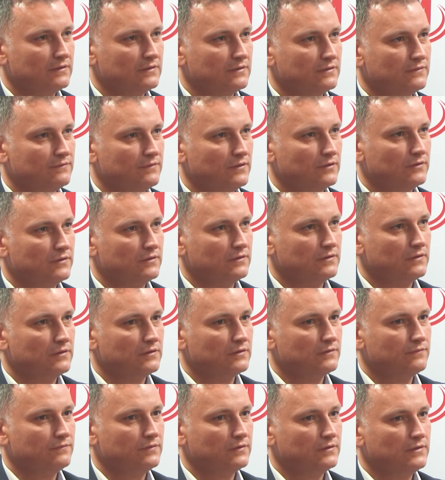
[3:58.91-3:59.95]
z wody, to
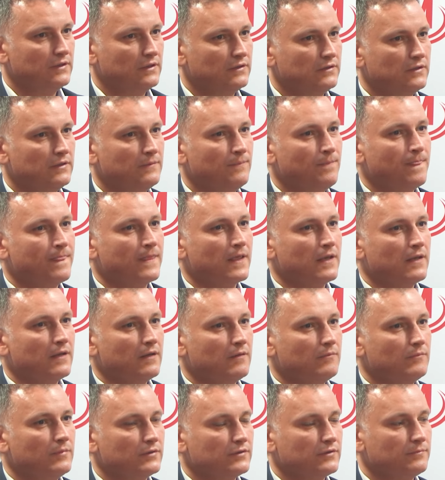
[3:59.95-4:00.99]
odwodnienie
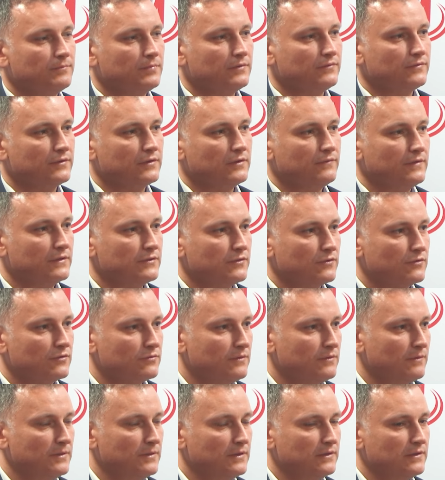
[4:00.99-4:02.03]
może powodować
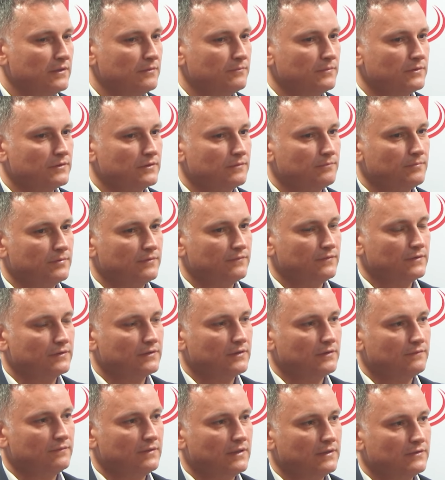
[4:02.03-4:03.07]
osłabienie, może
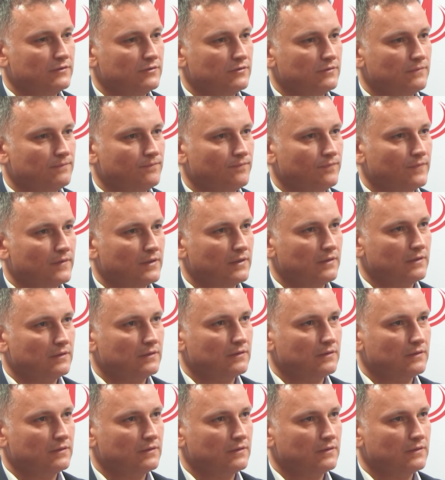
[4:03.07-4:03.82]
powodować mm,